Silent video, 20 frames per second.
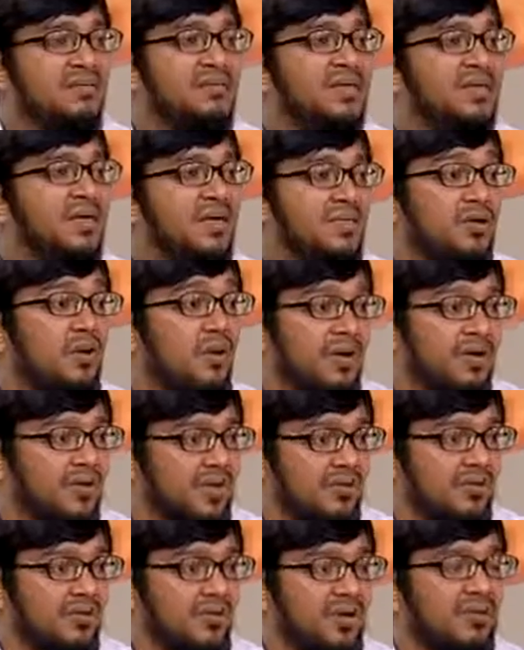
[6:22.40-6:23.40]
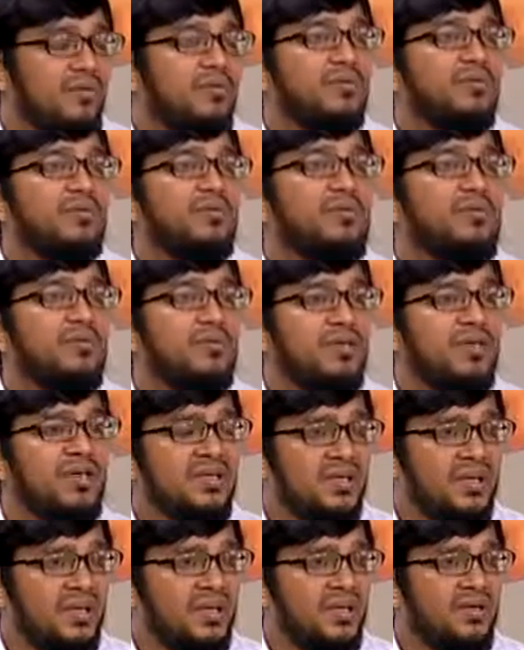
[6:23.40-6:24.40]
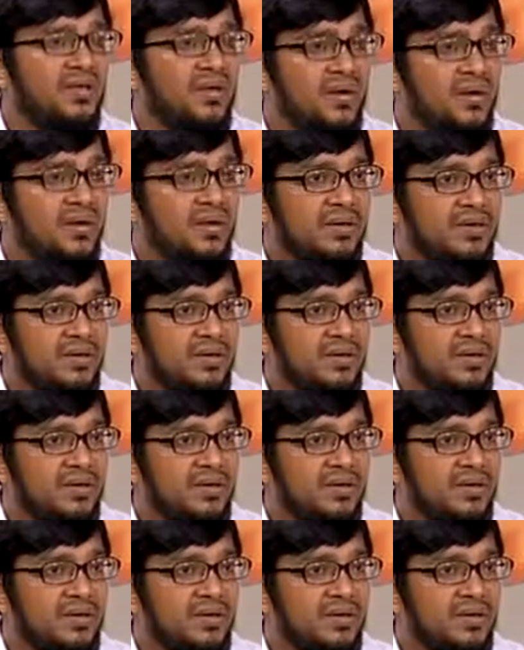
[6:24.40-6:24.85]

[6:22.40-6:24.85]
রিসার্চ হয়নি কিন্তু এখনও সো বিদেশে এটা নিয়ে অনেক